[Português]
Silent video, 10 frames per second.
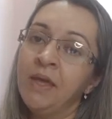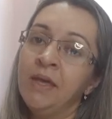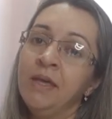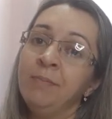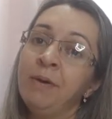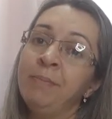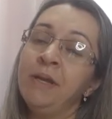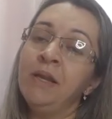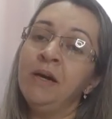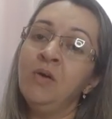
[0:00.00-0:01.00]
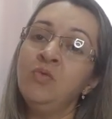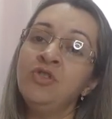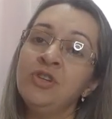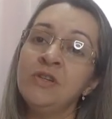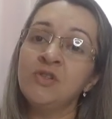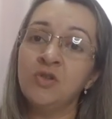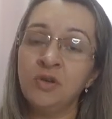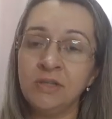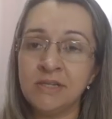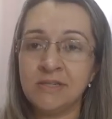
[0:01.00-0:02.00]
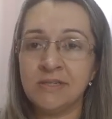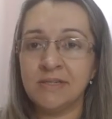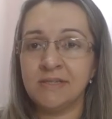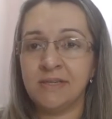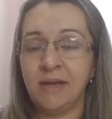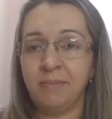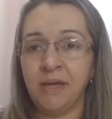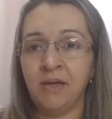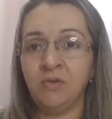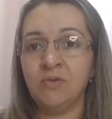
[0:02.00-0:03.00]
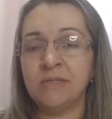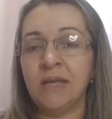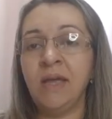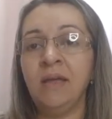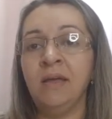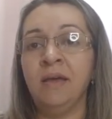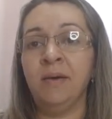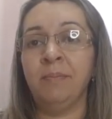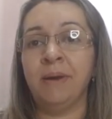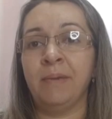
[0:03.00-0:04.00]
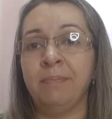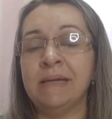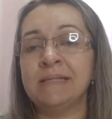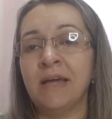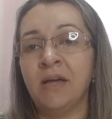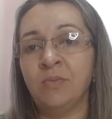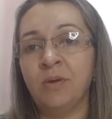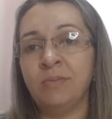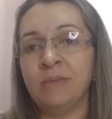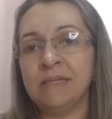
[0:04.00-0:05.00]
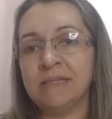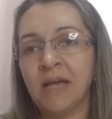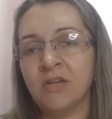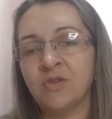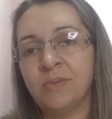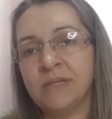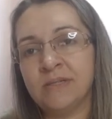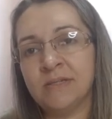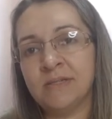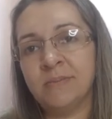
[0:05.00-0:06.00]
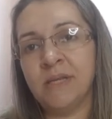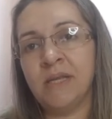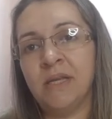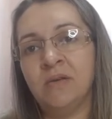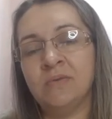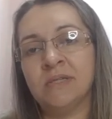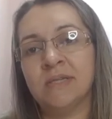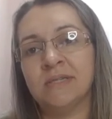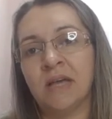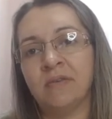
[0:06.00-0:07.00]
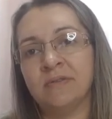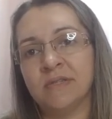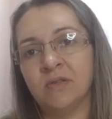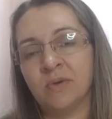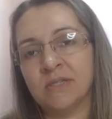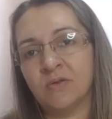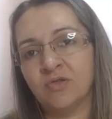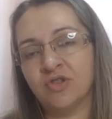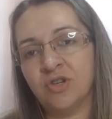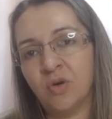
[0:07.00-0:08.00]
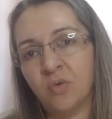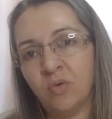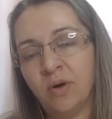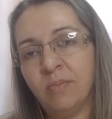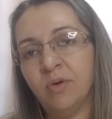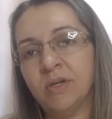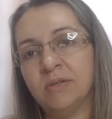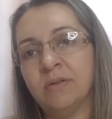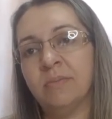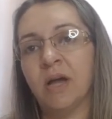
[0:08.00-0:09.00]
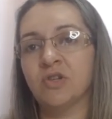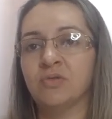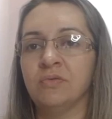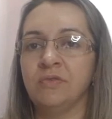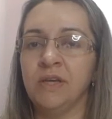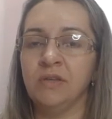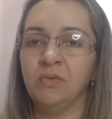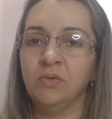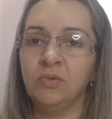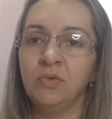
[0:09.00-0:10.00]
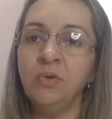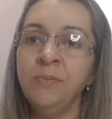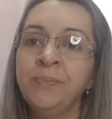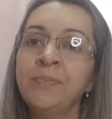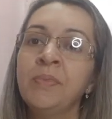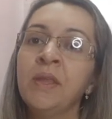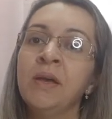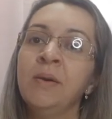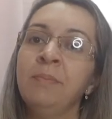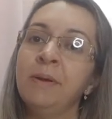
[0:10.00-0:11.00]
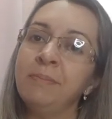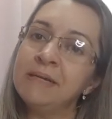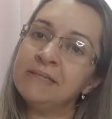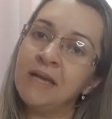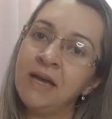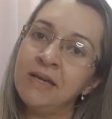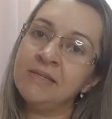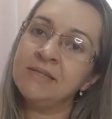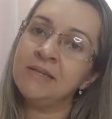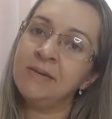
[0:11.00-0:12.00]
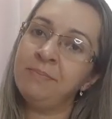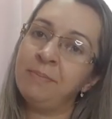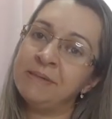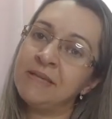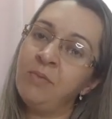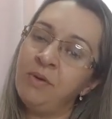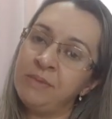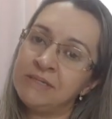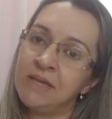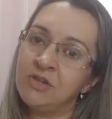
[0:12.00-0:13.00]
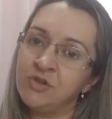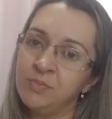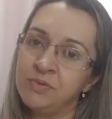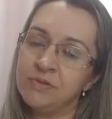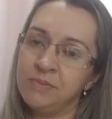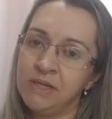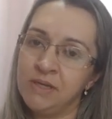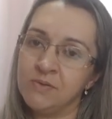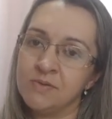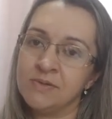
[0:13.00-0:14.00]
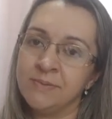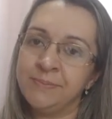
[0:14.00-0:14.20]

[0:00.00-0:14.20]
E Papelão utilizou desses ensinamentos, né, para passar uma mensagem para esses meninos que estavam em situações de rua, morando embaixo do viaduto, para passar esse, para passar uma mensagem para os meninos.